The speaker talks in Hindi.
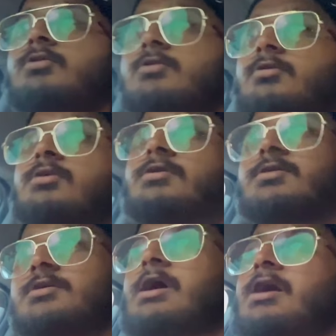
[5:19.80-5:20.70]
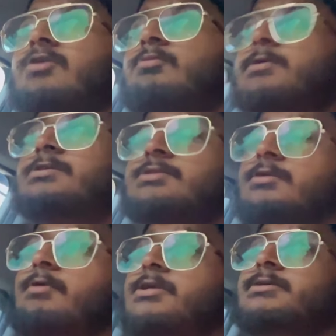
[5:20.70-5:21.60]
तो कार को मैं
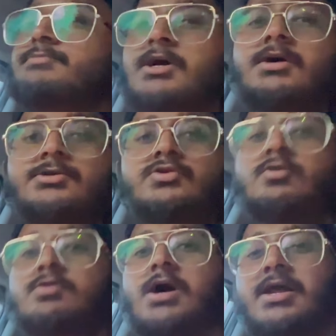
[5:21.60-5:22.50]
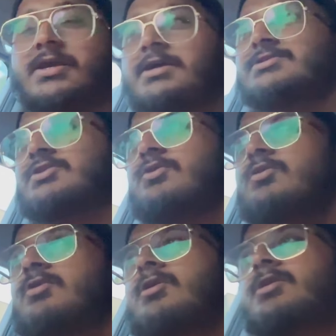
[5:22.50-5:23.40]
कितनी बार समझा चुका हूँ कार के एसी को
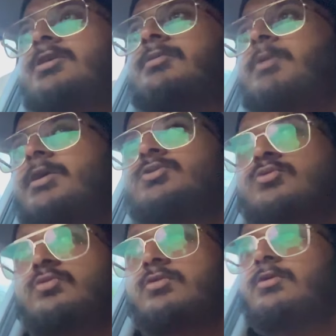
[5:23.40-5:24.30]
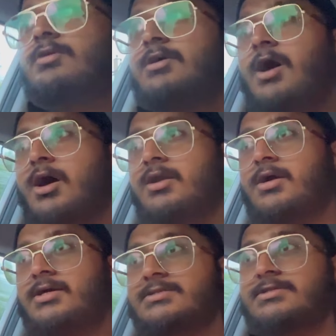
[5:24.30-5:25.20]
कि भाई तू कार
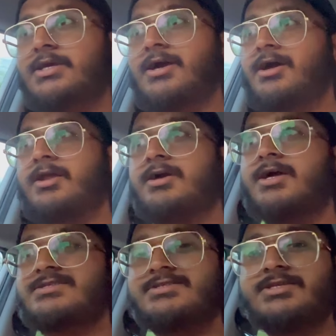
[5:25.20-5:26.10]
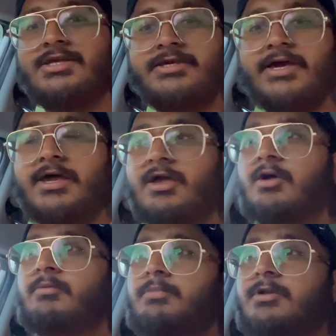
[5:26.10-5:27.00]
का एसी है घर का एसी नहीं है
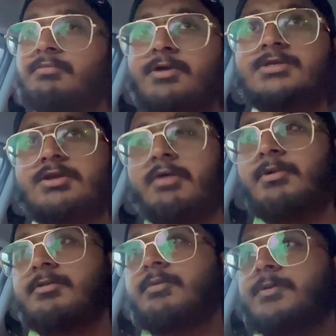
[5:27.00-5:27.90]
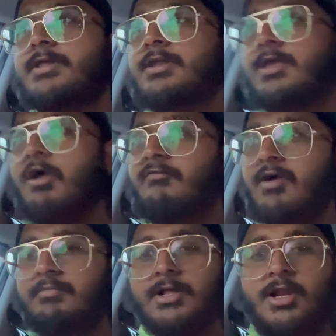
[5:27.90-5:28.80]
फिर भी इसके मन में पता नहीं क्या
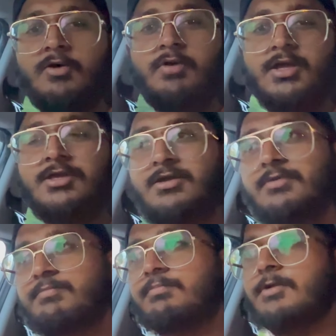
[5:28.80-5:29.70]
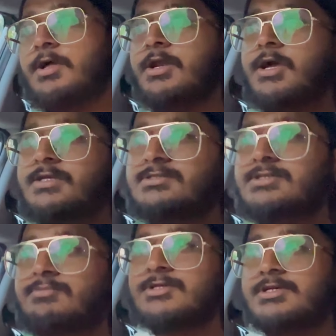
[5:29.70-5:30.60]
वहम डला हुआ कि ये घर का एसी
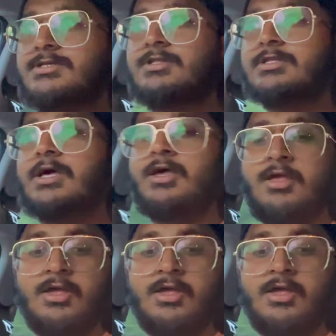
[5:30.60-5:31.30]
समझ के चलता है